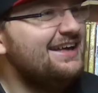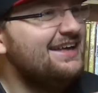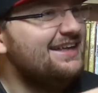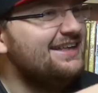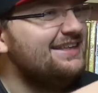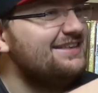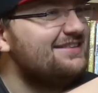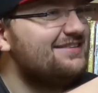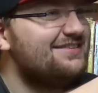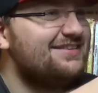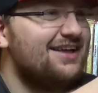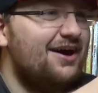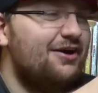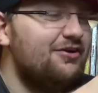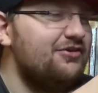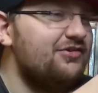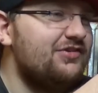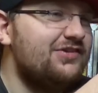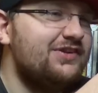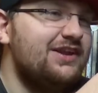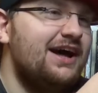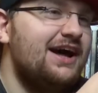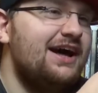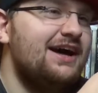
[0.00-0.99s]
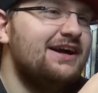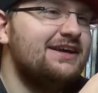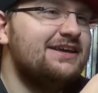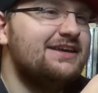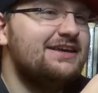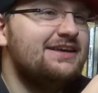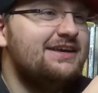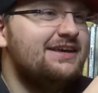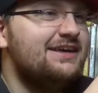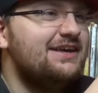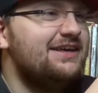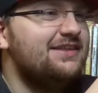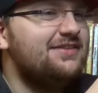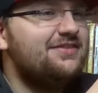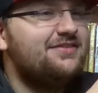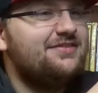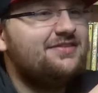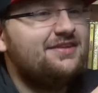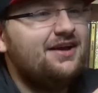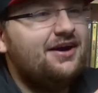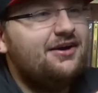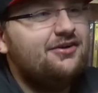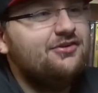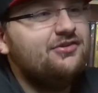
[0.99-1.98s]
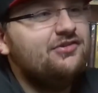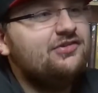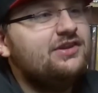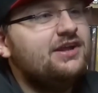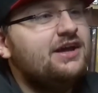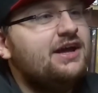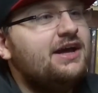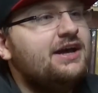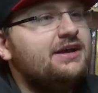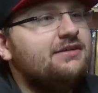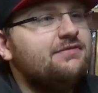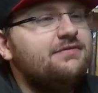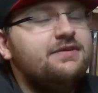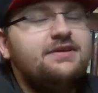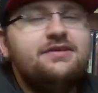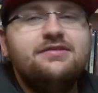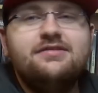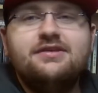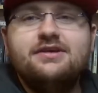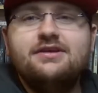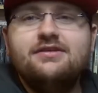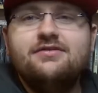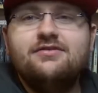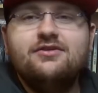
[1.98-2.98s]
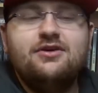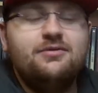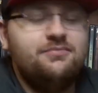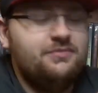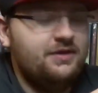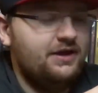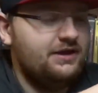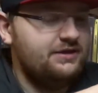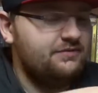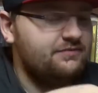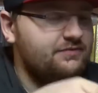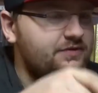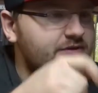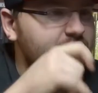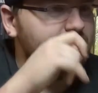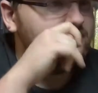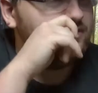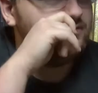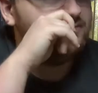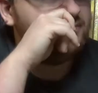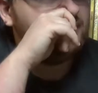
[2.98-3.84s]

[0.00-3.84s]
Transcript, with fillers: Sau stark, sau stark. Wie gesagt, es kommen nach dem Video noch ein